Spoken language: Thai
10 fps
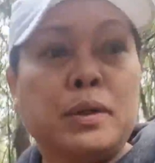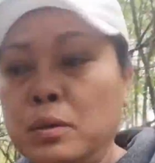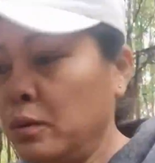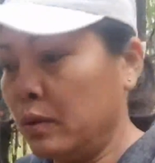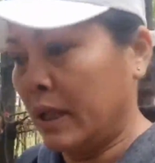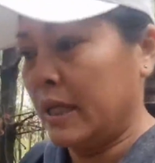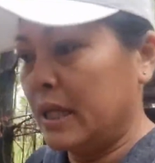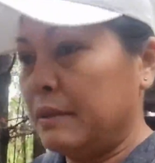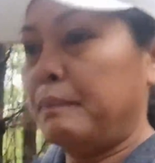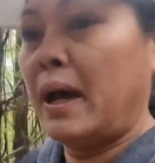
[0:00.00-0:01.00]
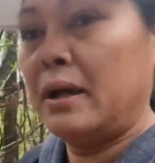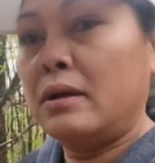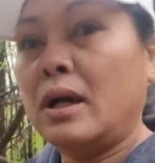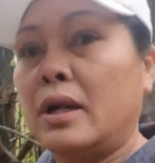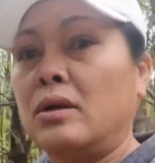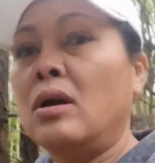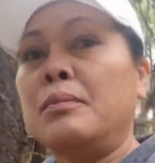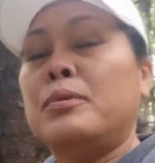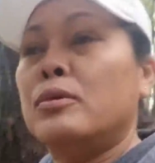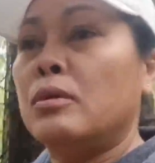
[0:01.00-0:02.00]
นหูก็ดีไปเนาะค่ะเนาะ
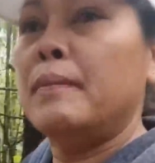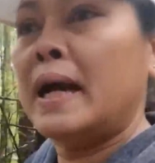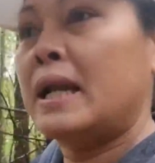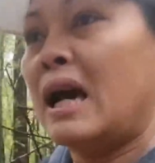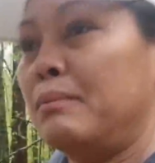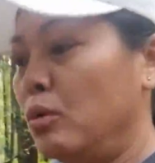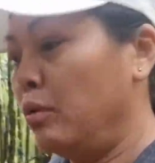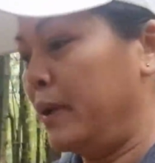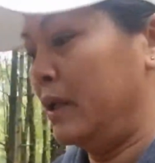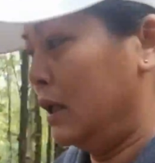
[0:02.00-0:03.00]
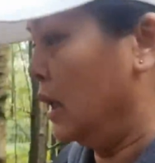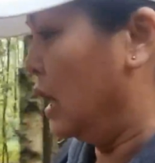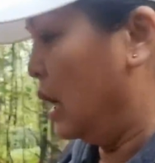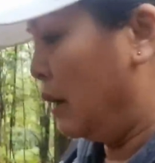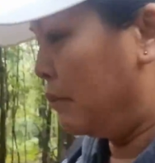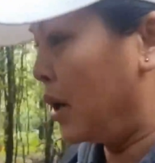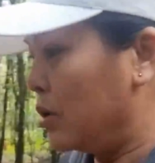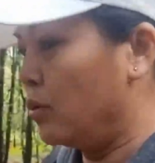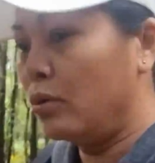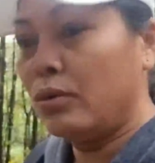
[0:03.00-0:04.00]
ผู้มาดามผู้เพิ่นมา
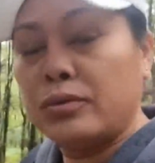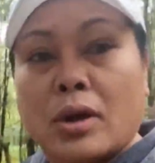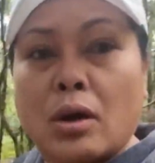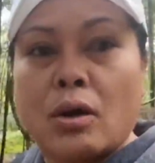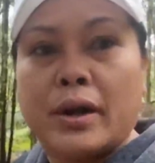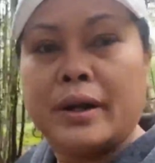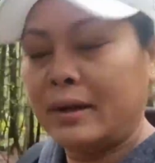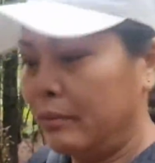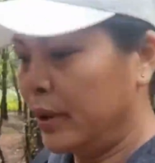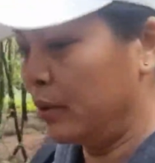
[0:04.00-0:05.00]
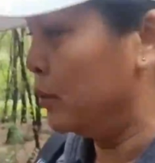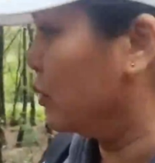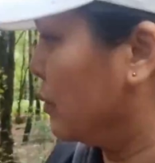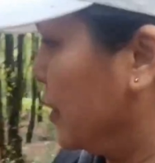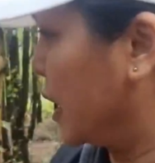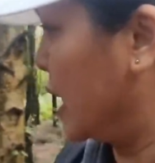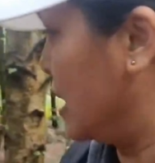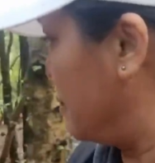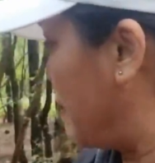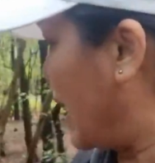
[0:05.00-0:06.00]
อยู่ตะกอนนั่นเพิ่นหูก็
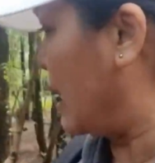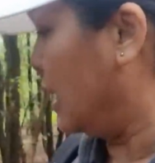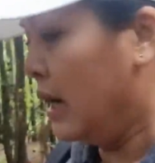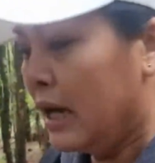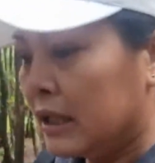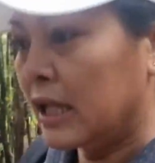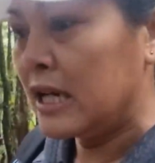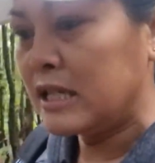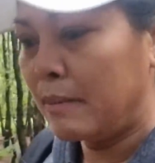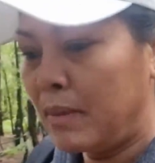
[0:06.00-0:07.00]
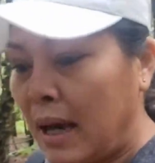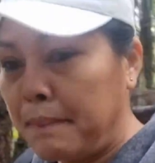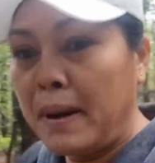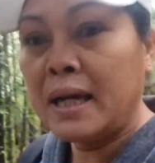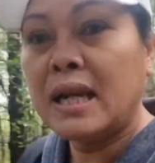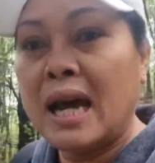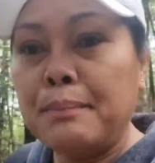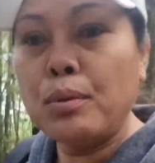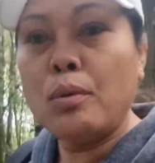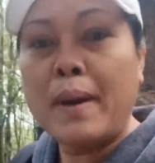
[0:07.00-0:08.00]
ดีไปแต่สำหรับมาดาม
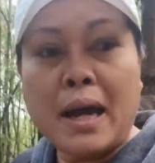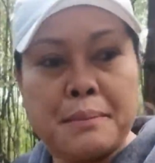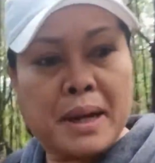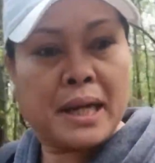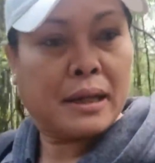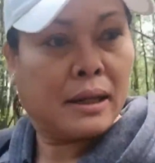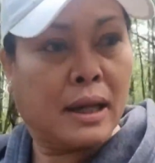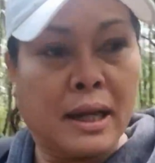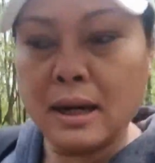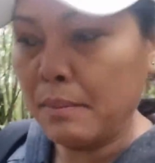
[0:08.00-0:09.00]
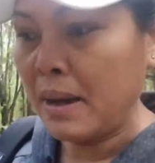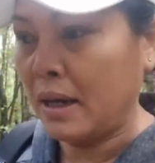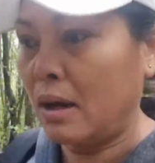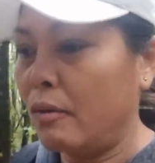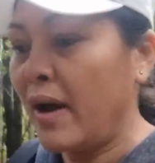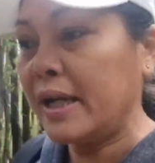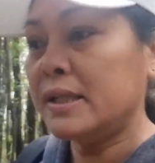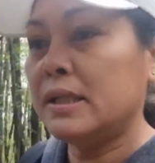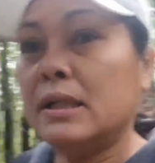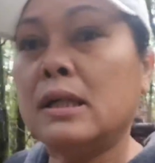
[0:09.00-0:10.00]
ผู้มาใหม่เนี่ยให้ระมัดระวัง
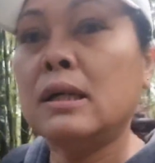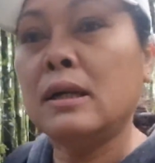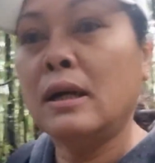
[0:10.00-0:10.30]
เด้อ